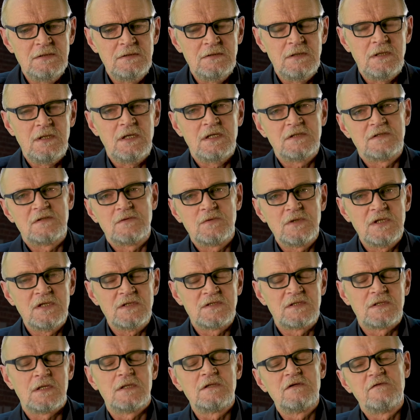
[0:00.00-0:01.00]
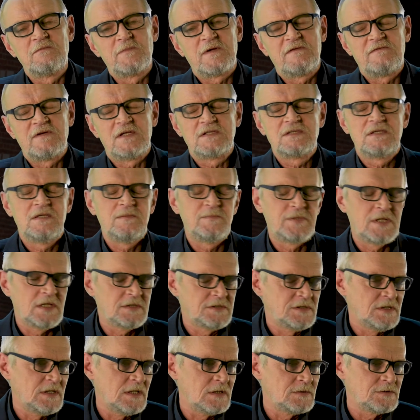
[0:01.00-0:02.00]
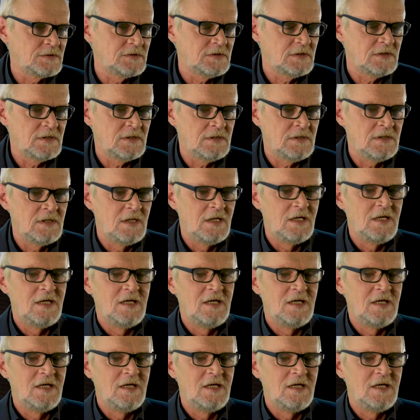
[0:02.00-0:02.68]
no a z drugiej strony w prawackiej prasie, ja już dzisiaj